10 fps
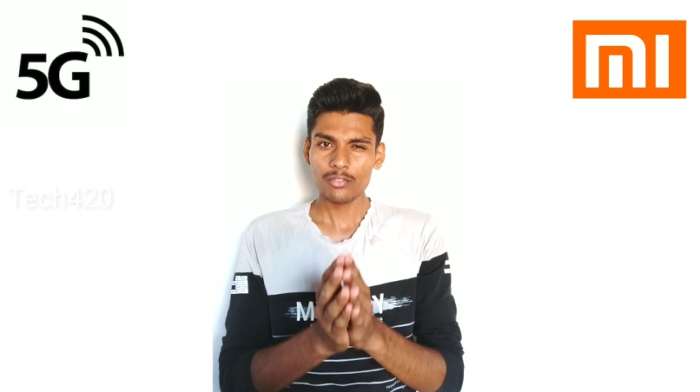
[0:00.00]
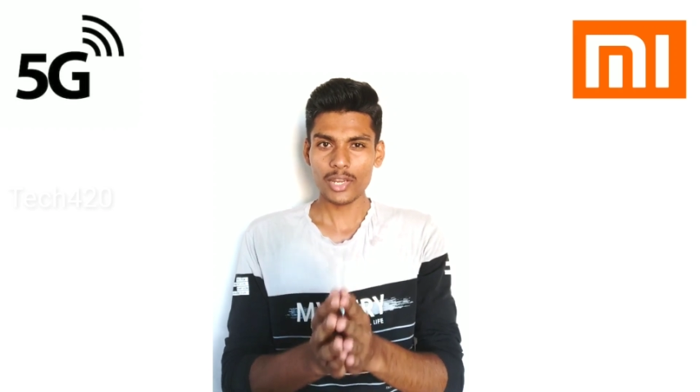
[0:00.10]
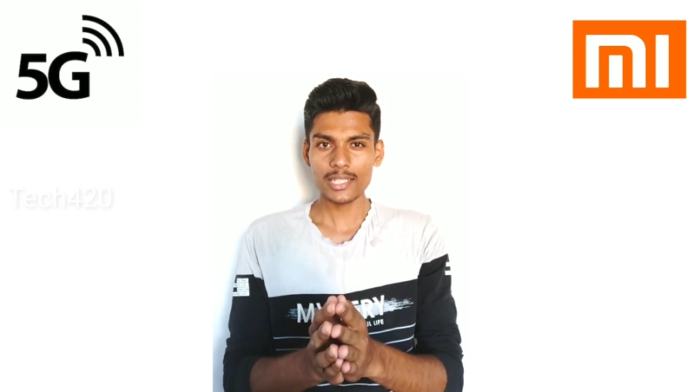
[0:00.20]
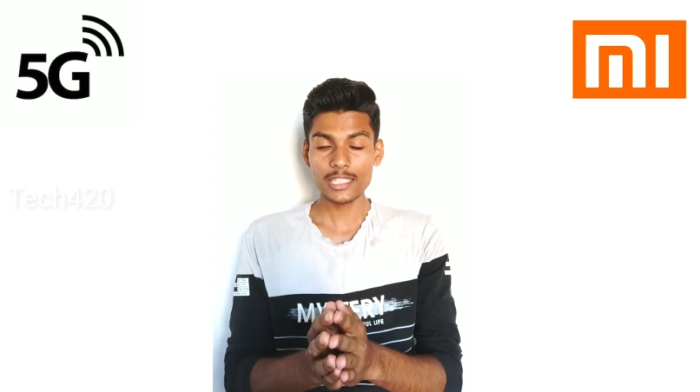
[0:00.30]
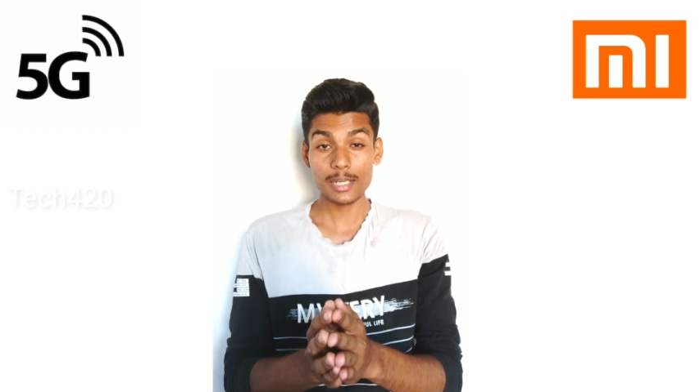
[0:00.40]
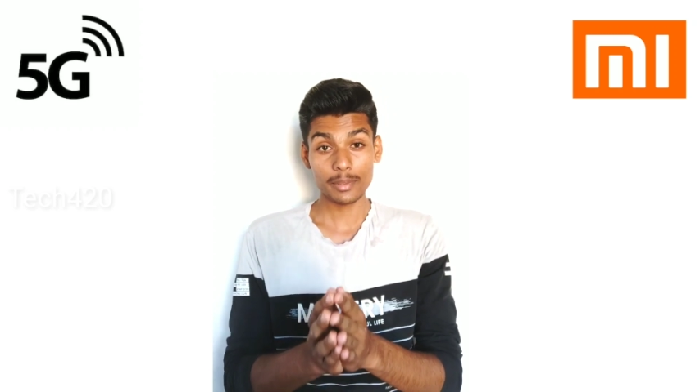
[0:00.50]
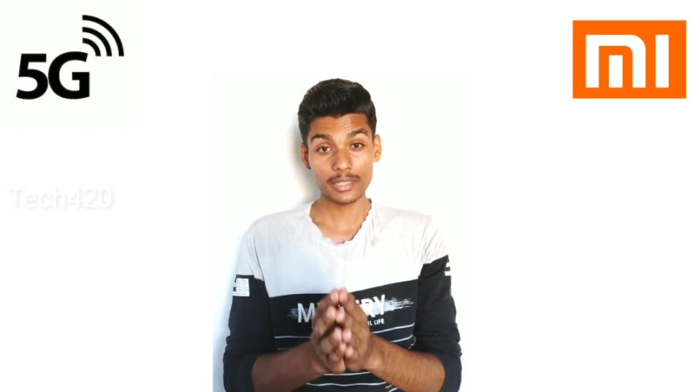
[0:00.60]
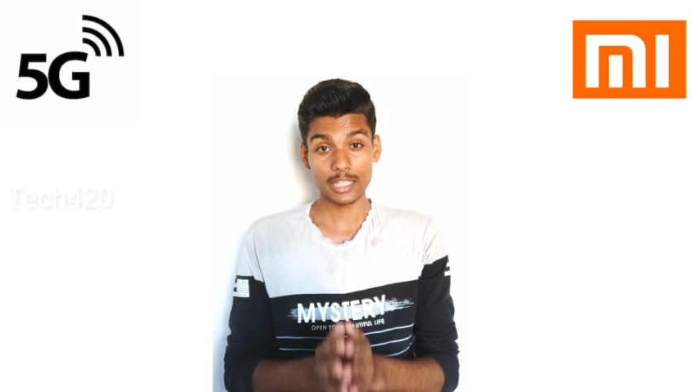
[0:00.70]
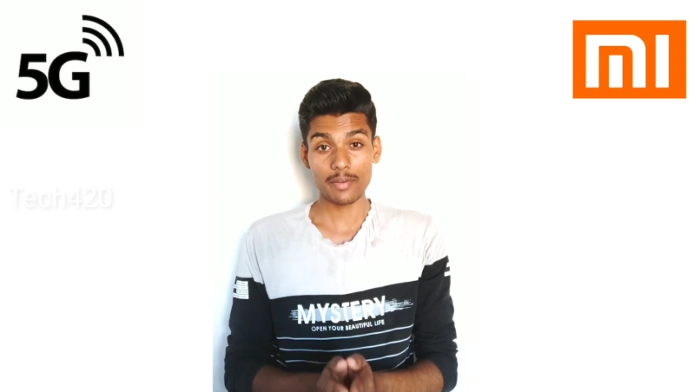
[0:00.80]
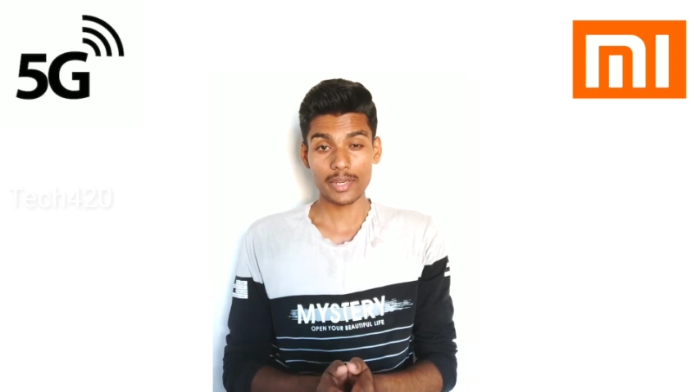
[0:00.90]
ஃபைவ் ஜி
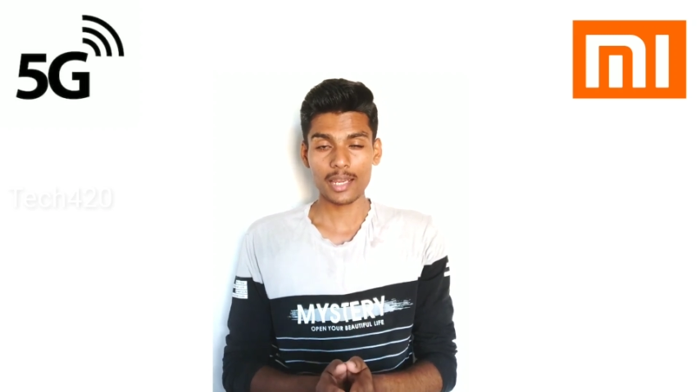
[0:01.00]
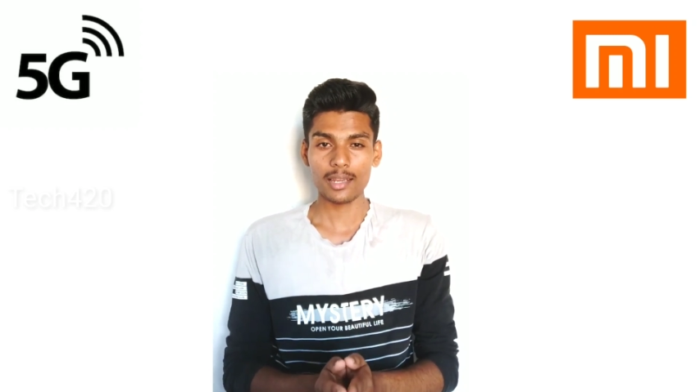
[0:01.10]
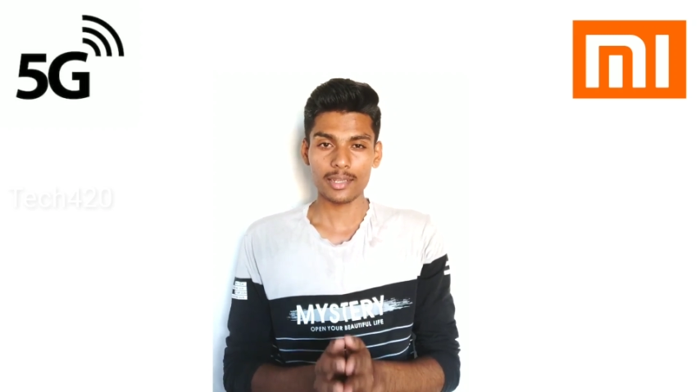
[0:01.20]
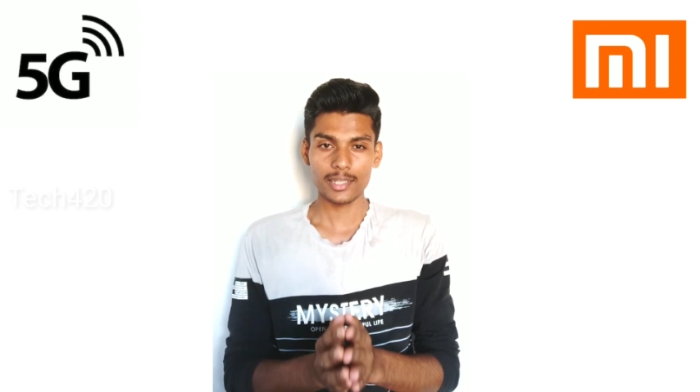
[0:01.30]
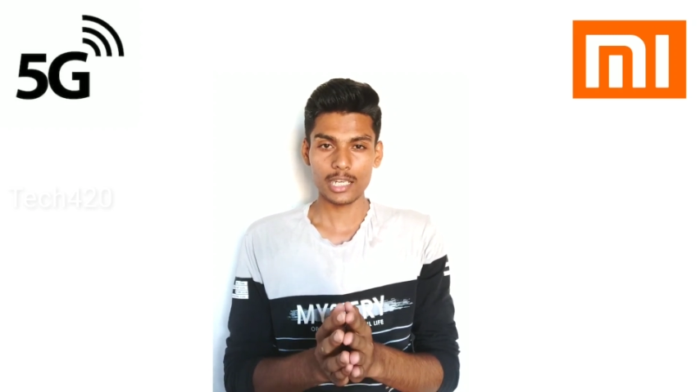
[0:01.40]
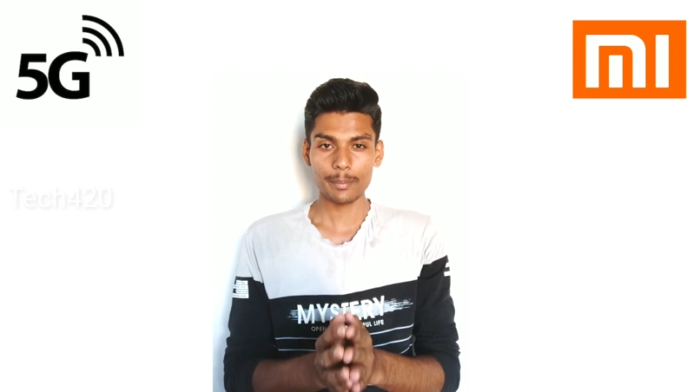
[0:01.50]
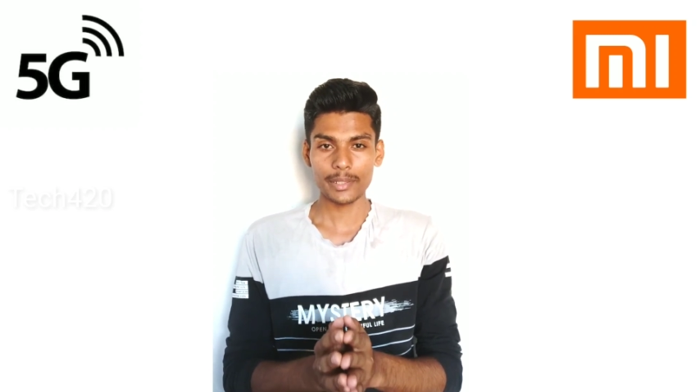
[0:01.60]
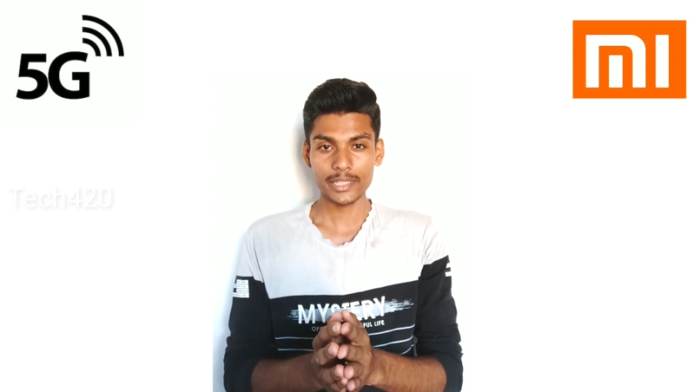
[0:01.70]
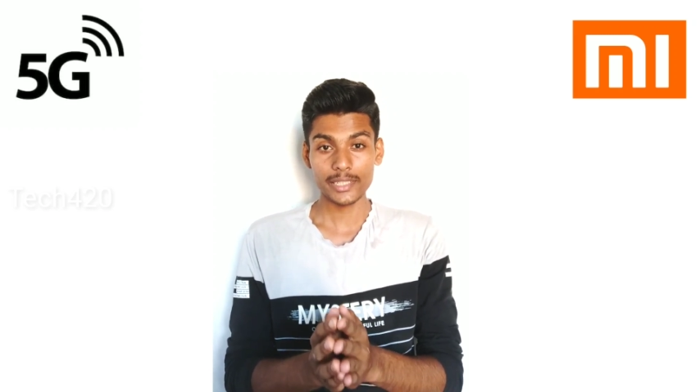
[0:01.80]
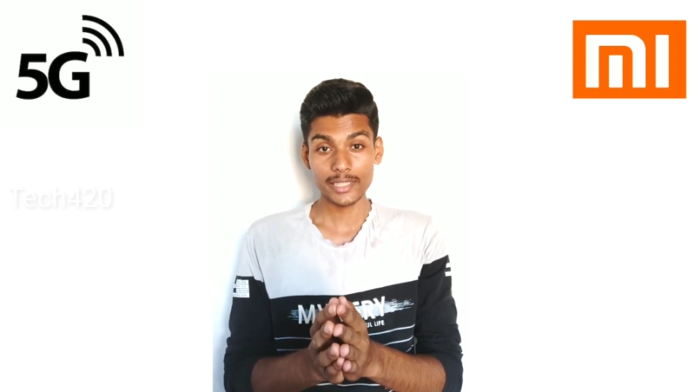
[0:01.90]
நமக்கு தேவையா எல்லாம்
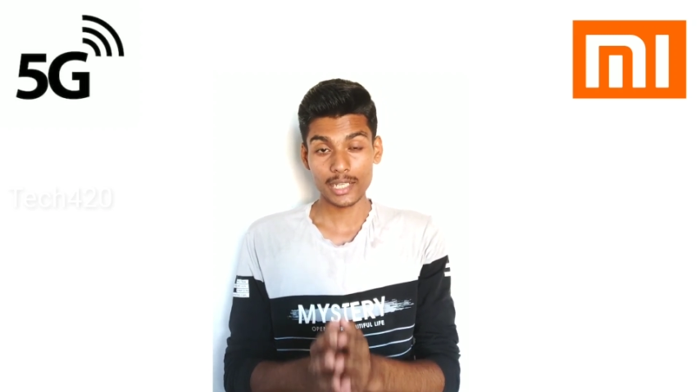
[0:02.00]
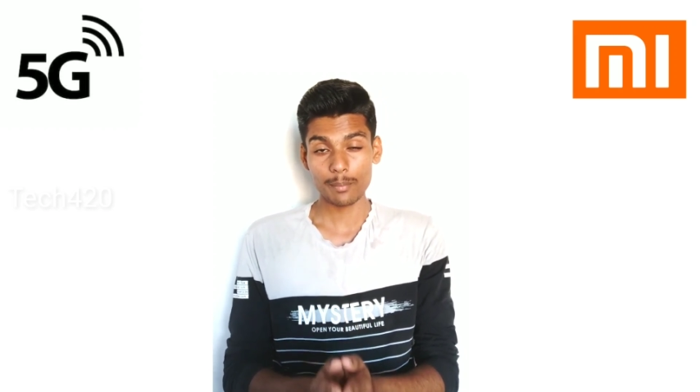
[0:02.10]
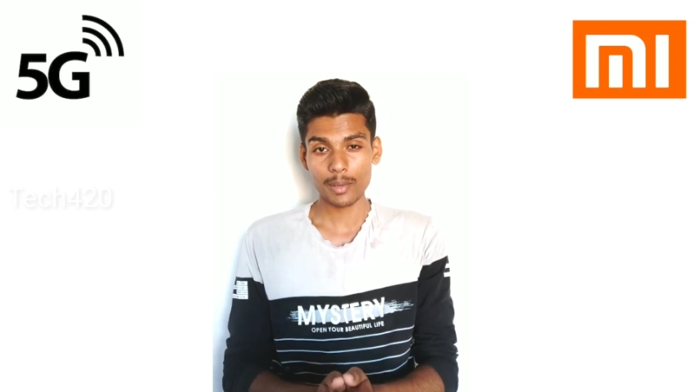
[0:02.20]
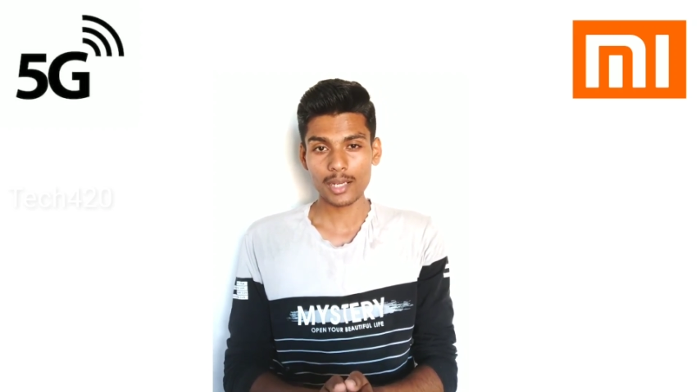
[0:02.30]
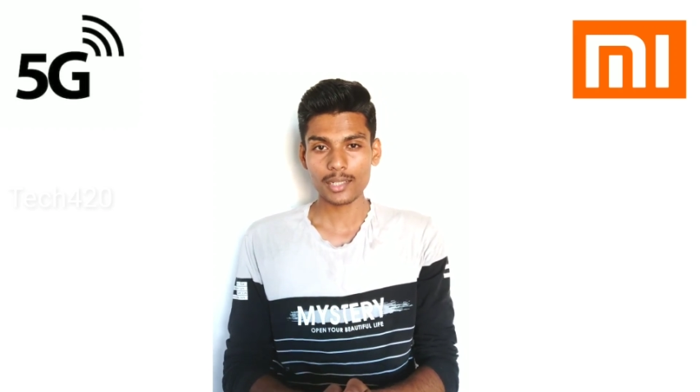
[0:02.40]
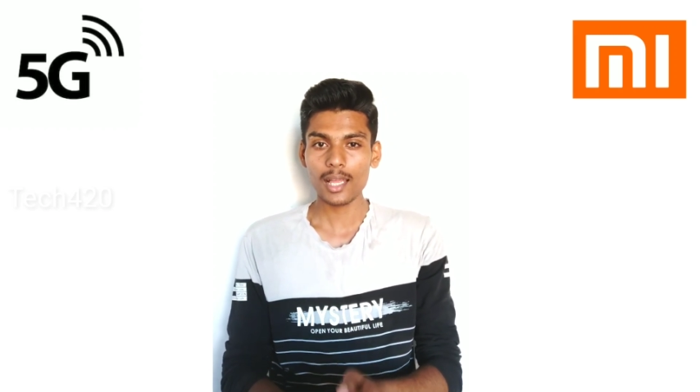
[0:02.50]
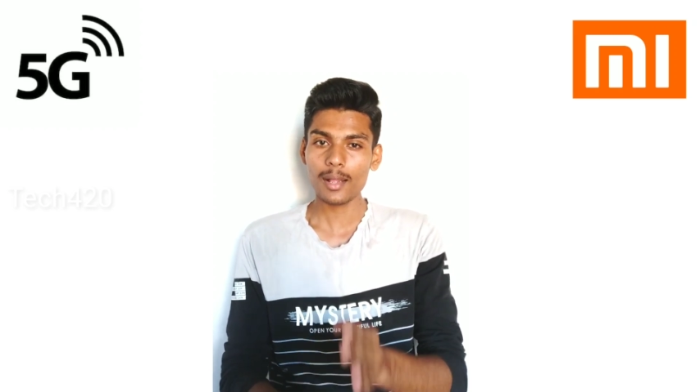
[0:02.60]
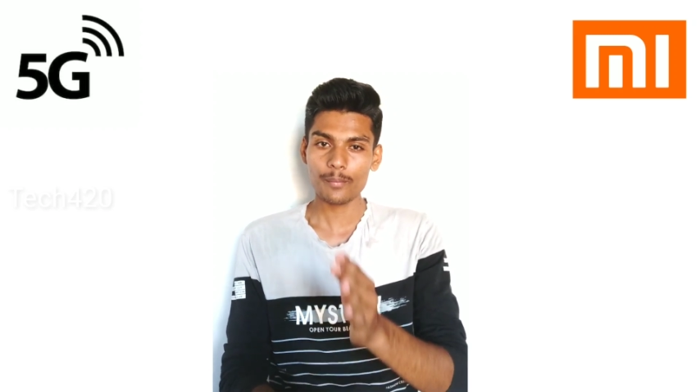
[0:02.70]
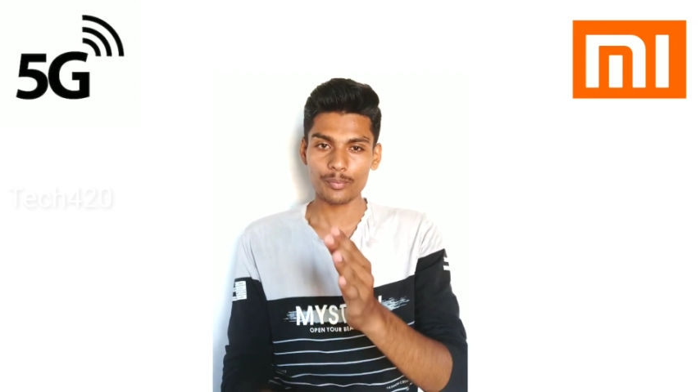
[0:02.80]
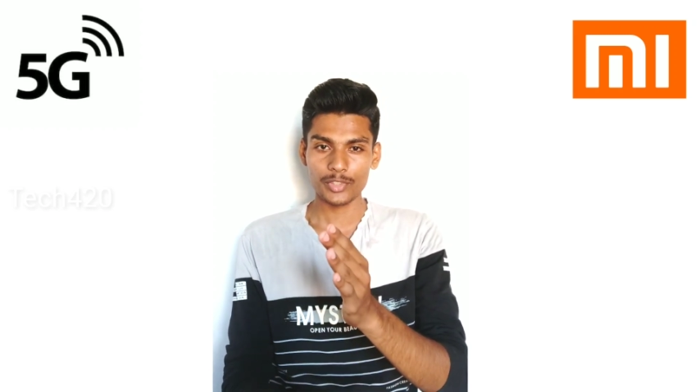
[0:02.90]
பற்றி டீட்டெயிலாக பார்க்கலாம்